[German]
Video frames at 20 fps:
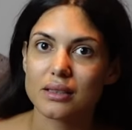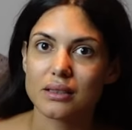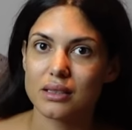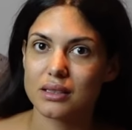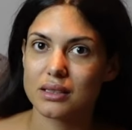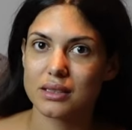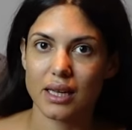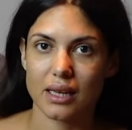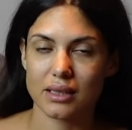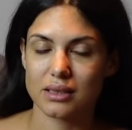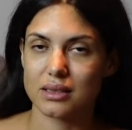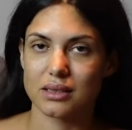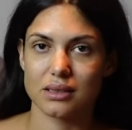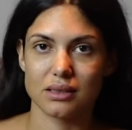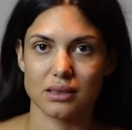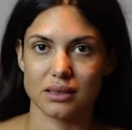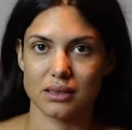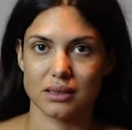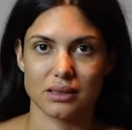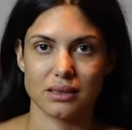ich dachte,
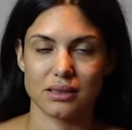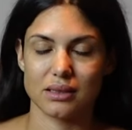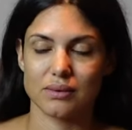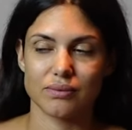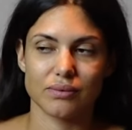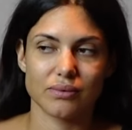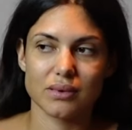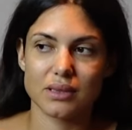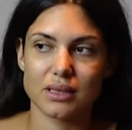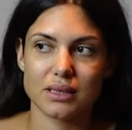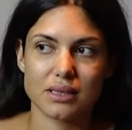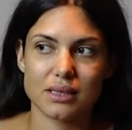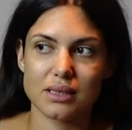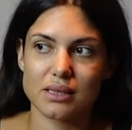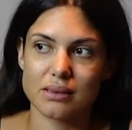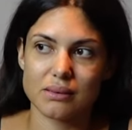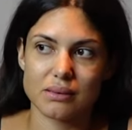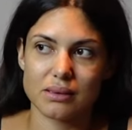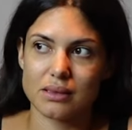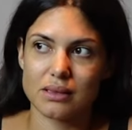das ist, das
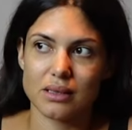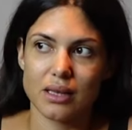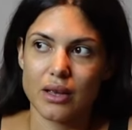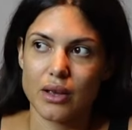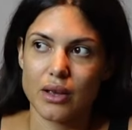ist,